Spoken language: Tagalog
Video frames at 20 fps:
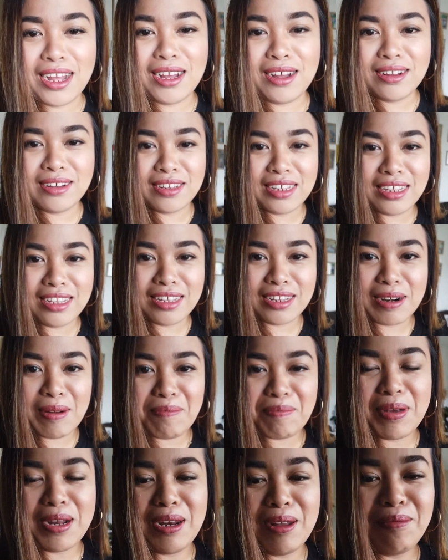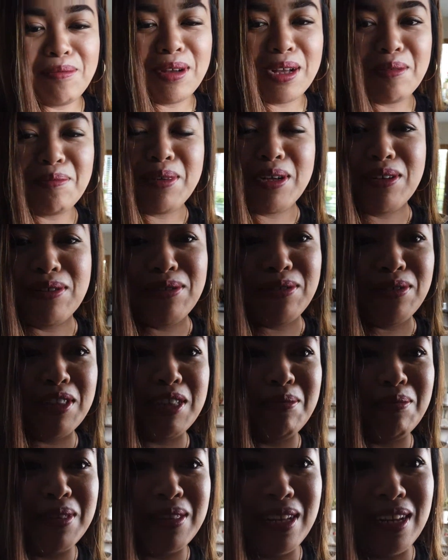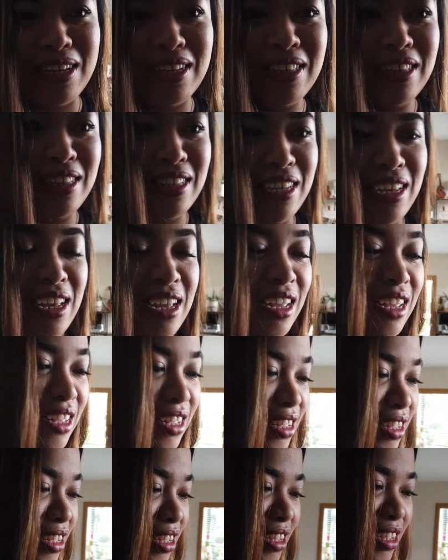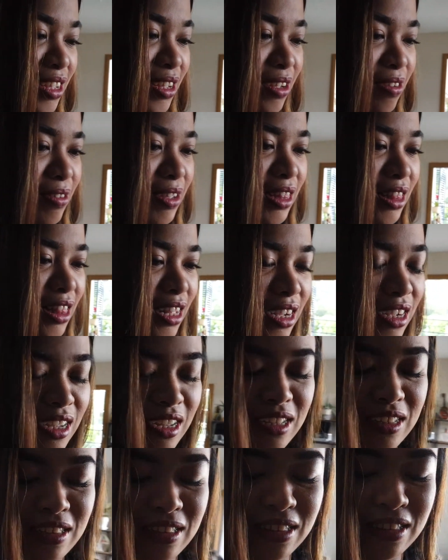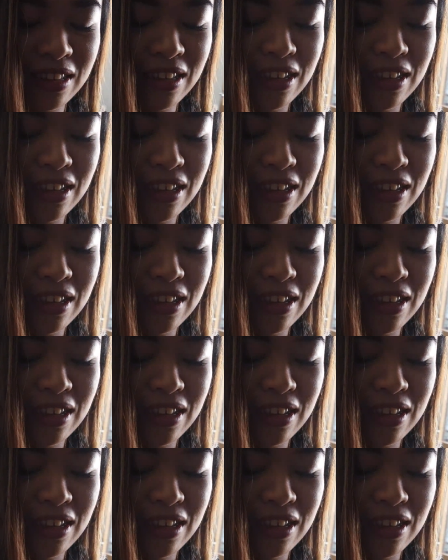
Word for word: ang hirap palang makipag-usap sa kanya. Wait lang guys.